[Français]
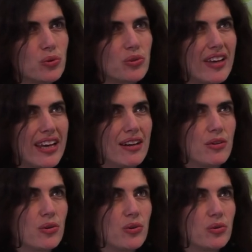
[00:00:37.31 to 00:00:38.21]

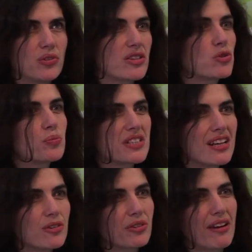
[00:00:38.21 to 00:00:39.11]
euh, très,
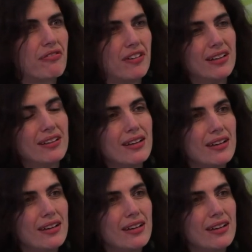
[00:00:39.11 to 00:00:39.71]
subtil, de très fin.